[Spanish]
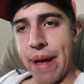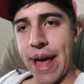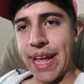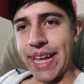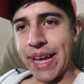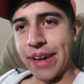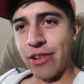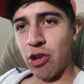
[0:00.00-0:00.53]

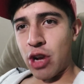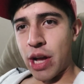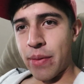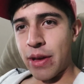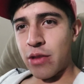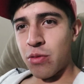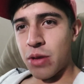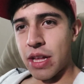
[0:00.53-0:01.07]
vaya. No
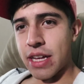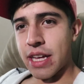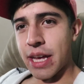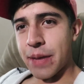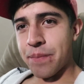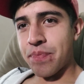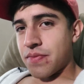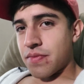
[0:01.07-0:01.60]
cabe duda
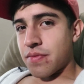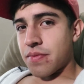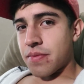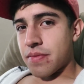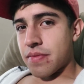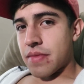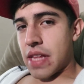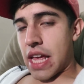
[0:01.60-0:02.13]
que
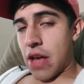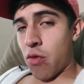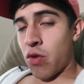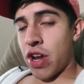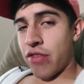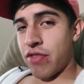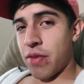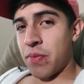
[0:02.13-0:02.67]

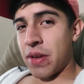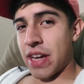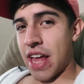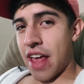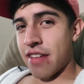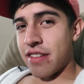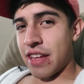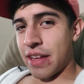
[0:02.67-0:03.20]
una
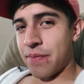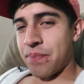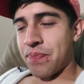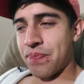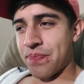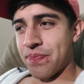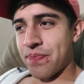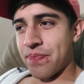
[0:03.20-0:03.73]
feminazi
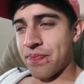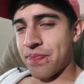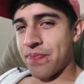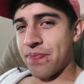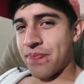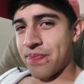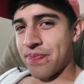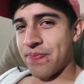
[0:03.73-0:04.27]

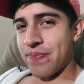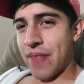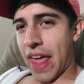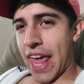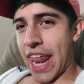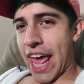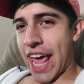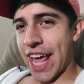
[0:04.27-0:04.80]
era